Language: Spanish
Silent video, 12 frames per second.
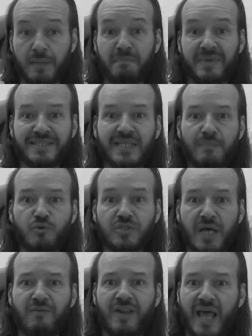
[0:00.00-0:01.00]

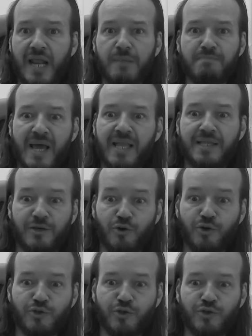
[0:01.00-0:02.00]
empezamos a hablar mal de
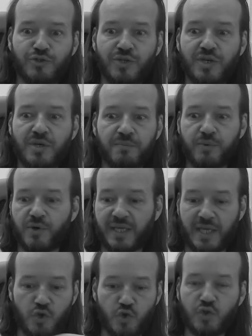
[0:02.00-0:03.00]
otros
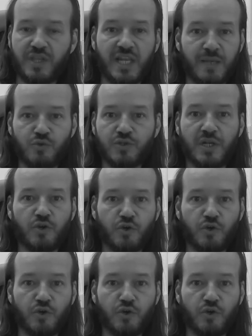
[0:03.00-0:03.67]
porque no tenemos el